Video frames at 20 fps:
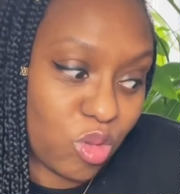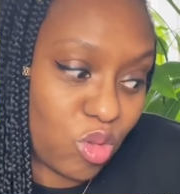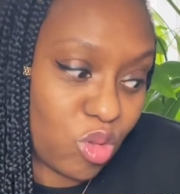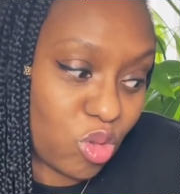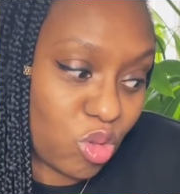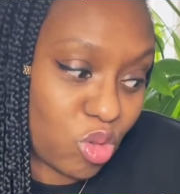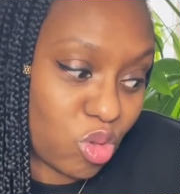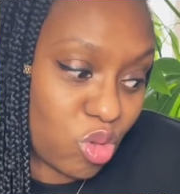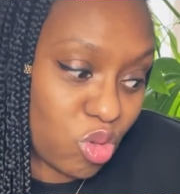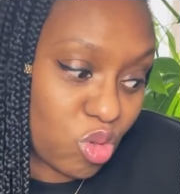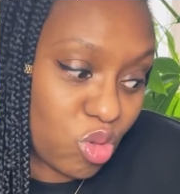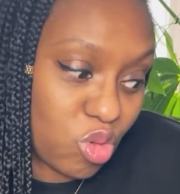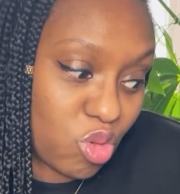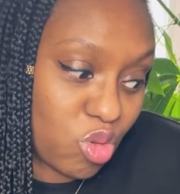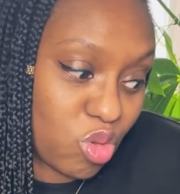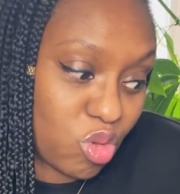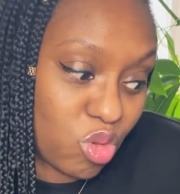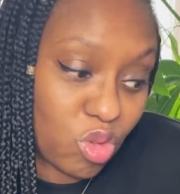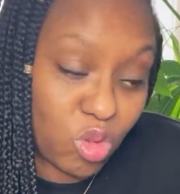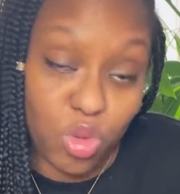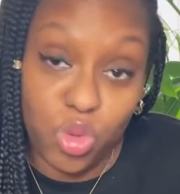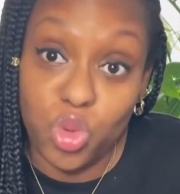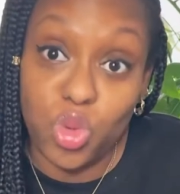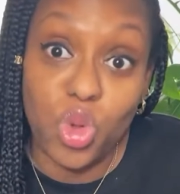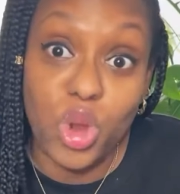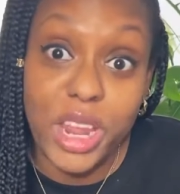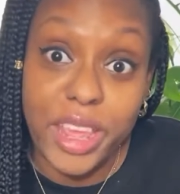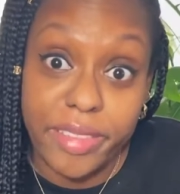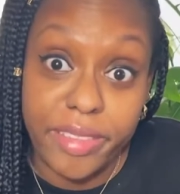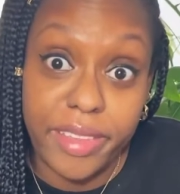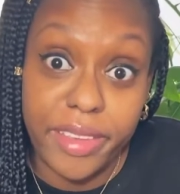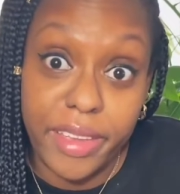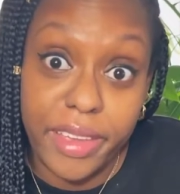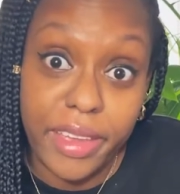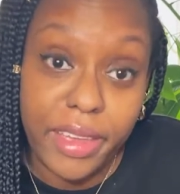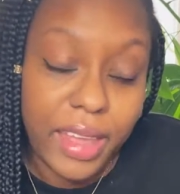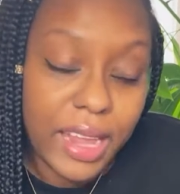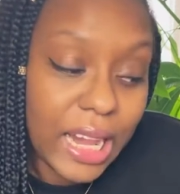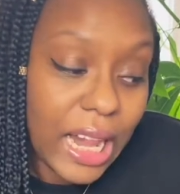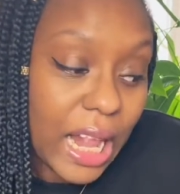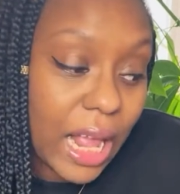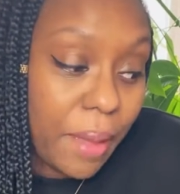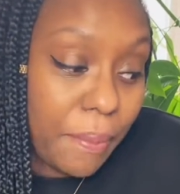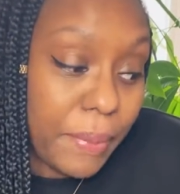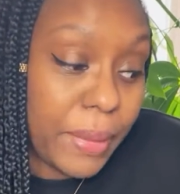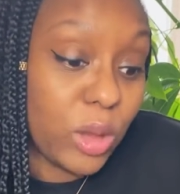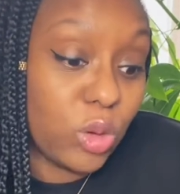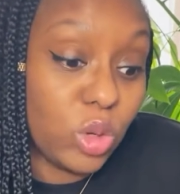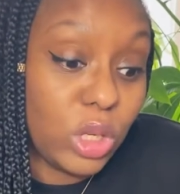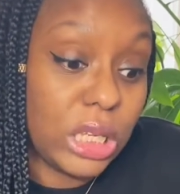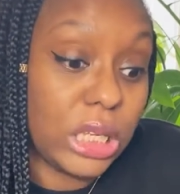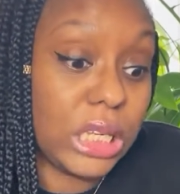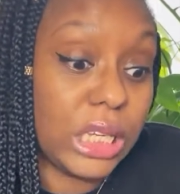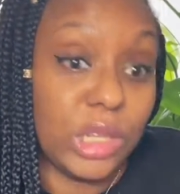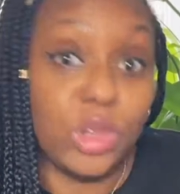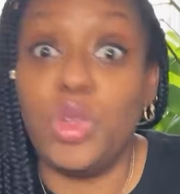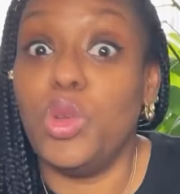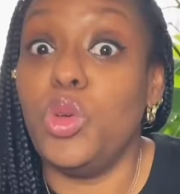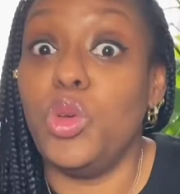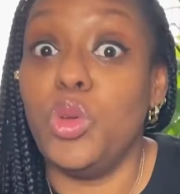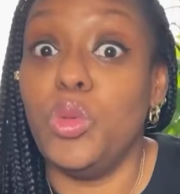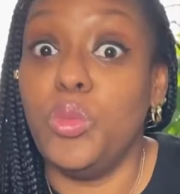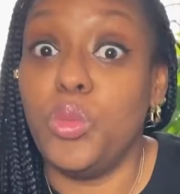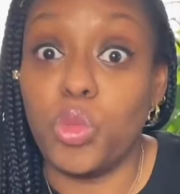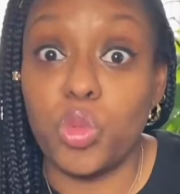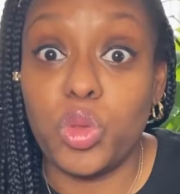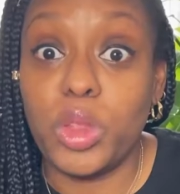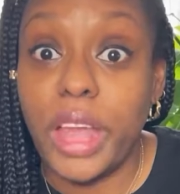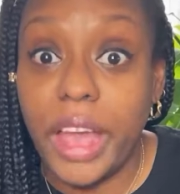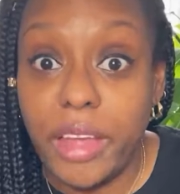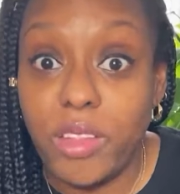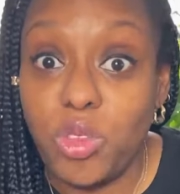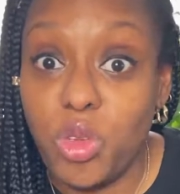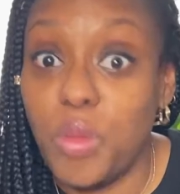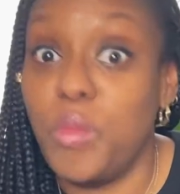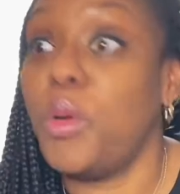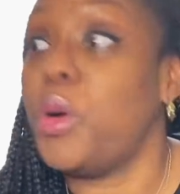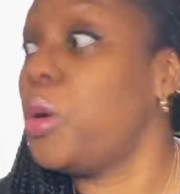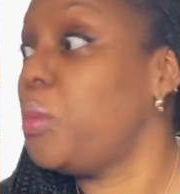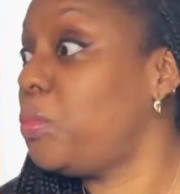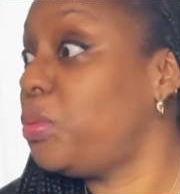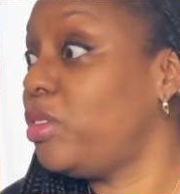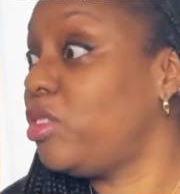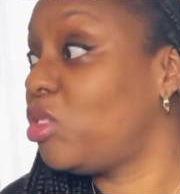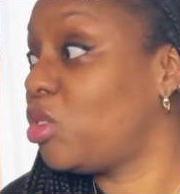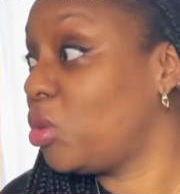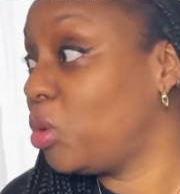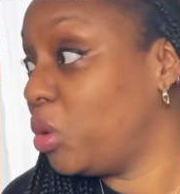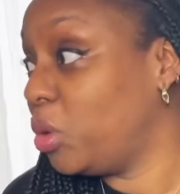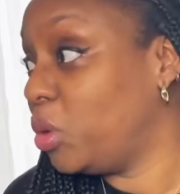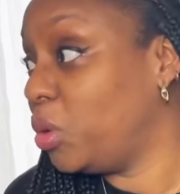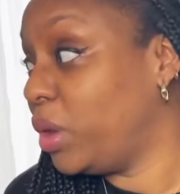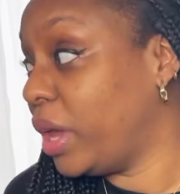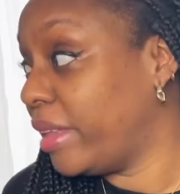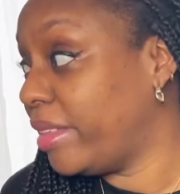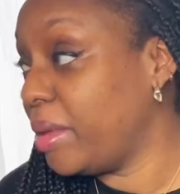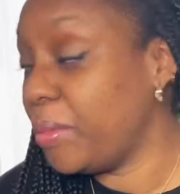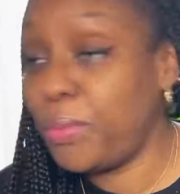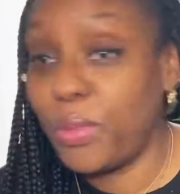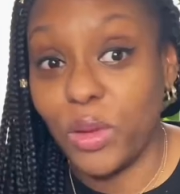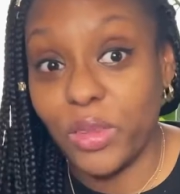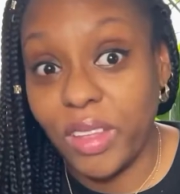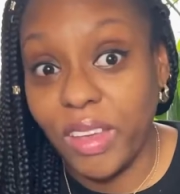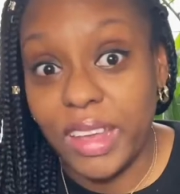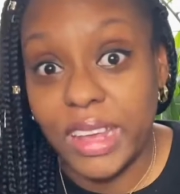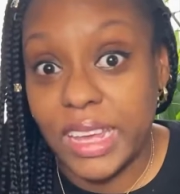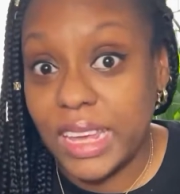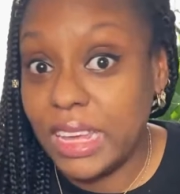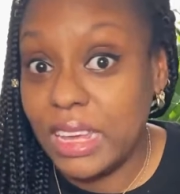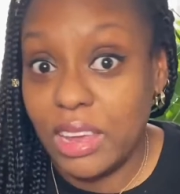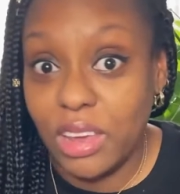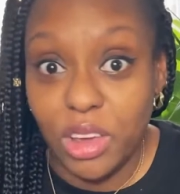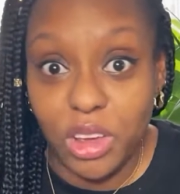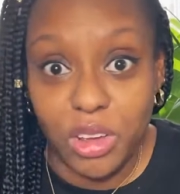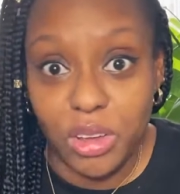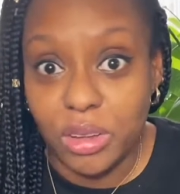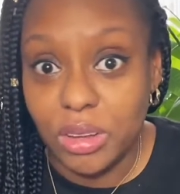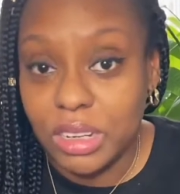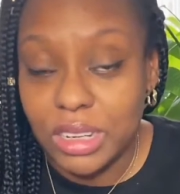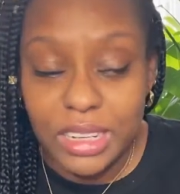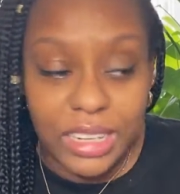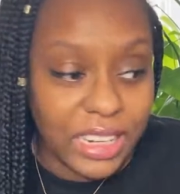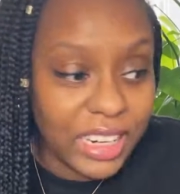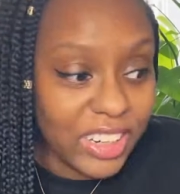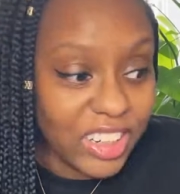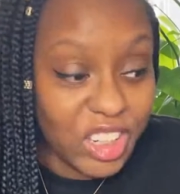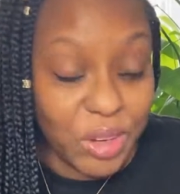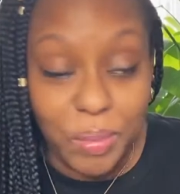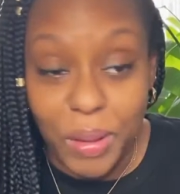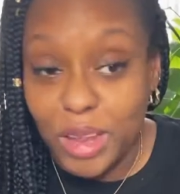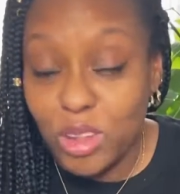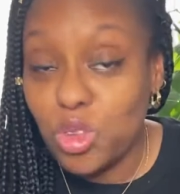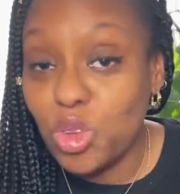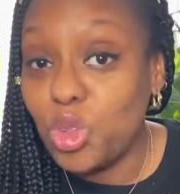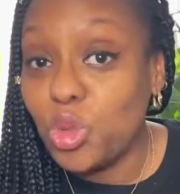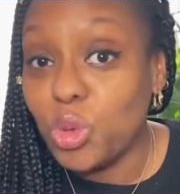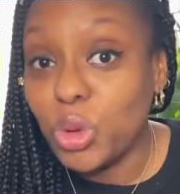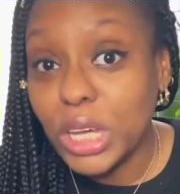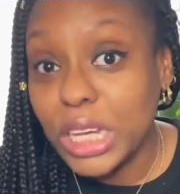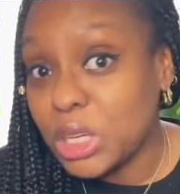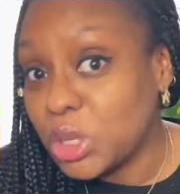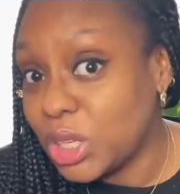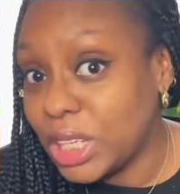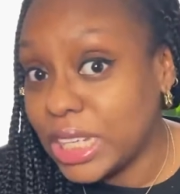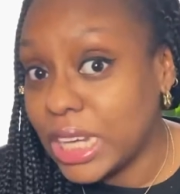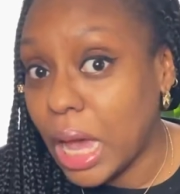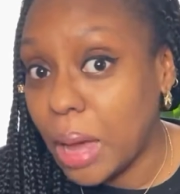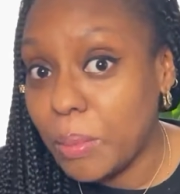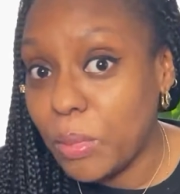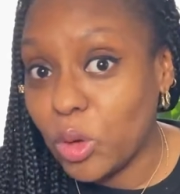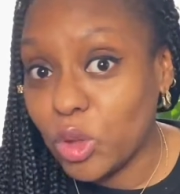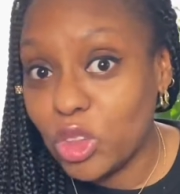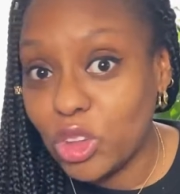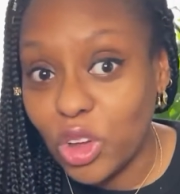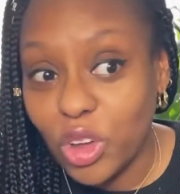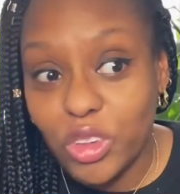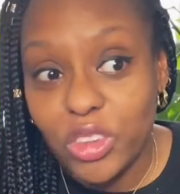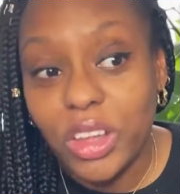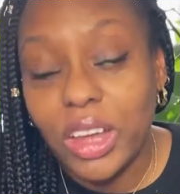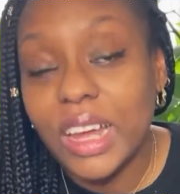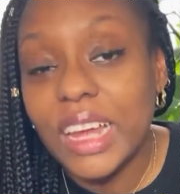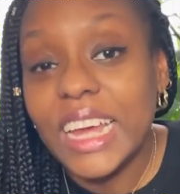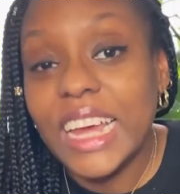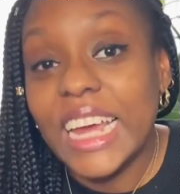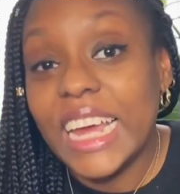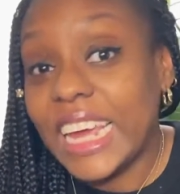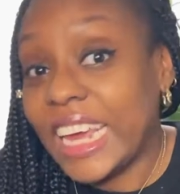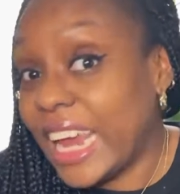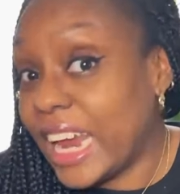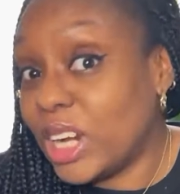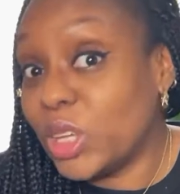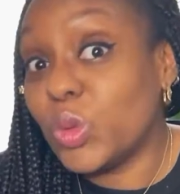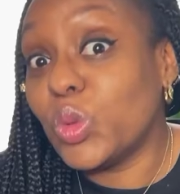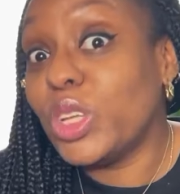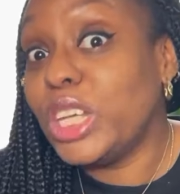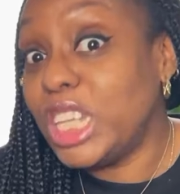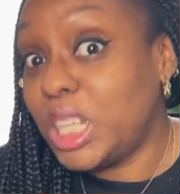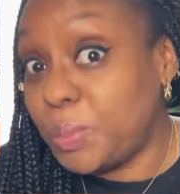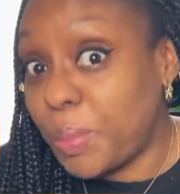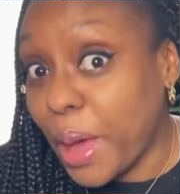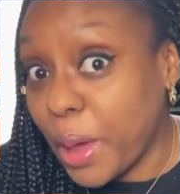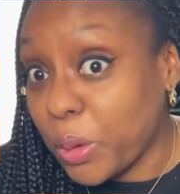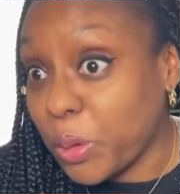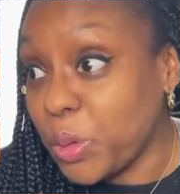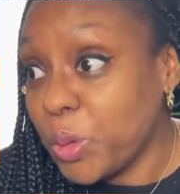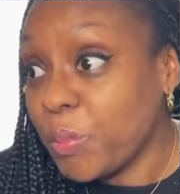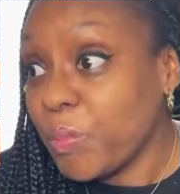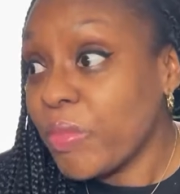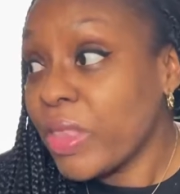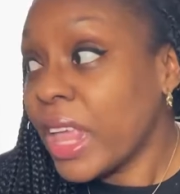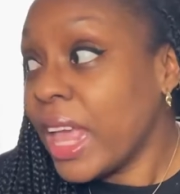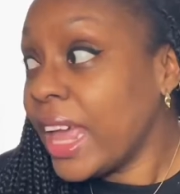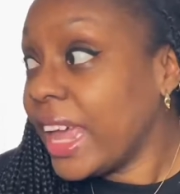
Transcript: de, de l'été, mais aussi de mon traitement, puisqu'il y a des plantes avec qui euh, j'ai pas du tout réussi à m'entendre et elles ont disparu.